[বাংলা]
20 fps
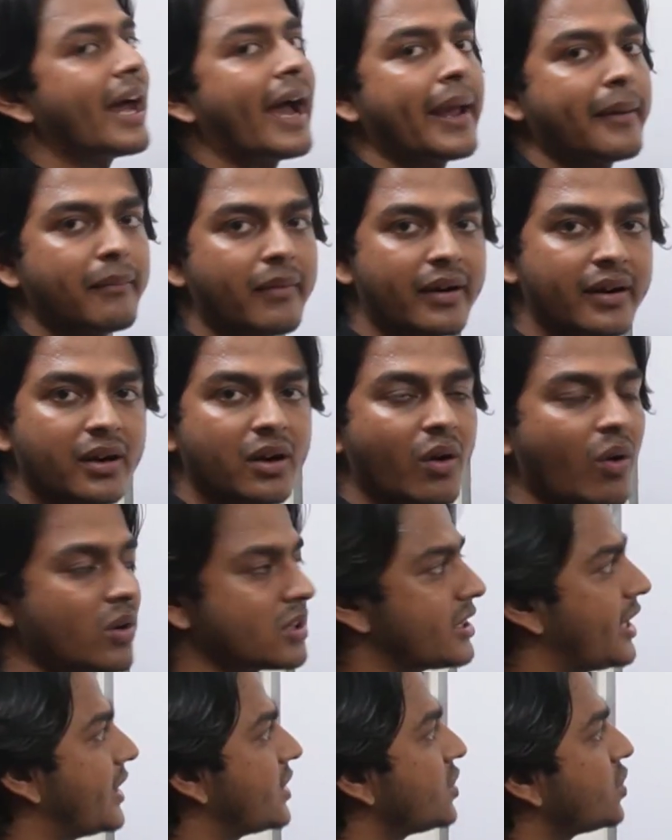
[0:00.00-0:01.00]
ডায়মার
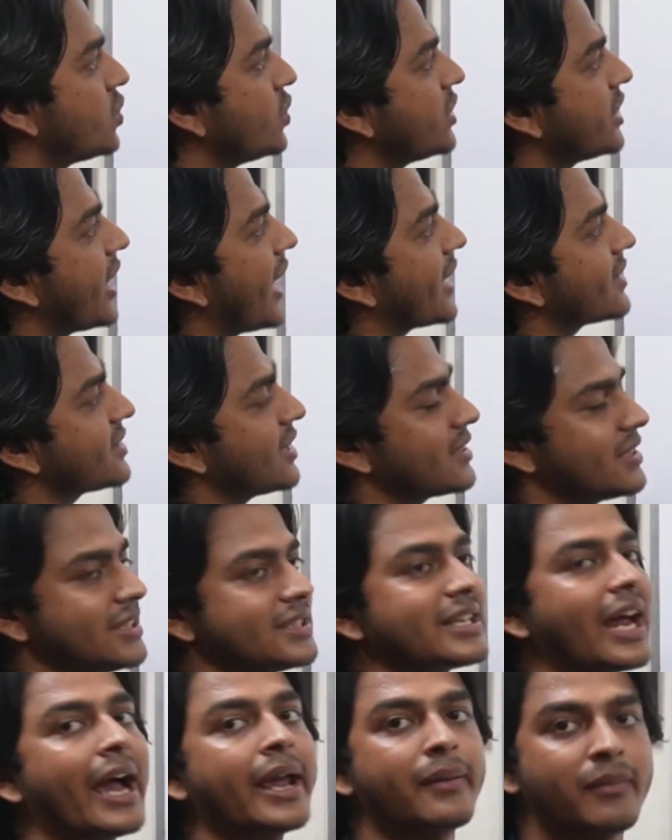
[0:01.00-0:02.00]
অর্থাৎ দুইটা একসাথে
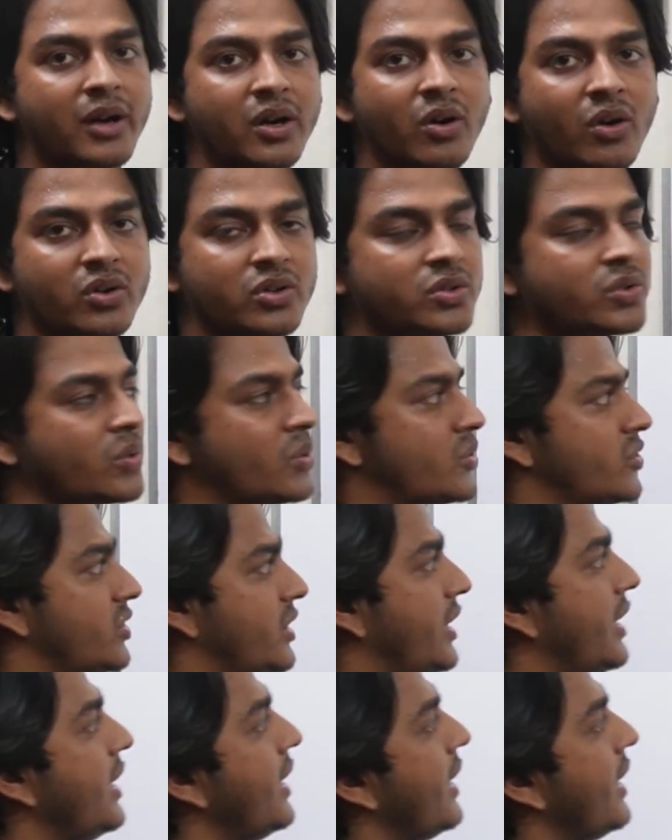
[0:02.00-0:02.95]
ডায়মার গঠন করছে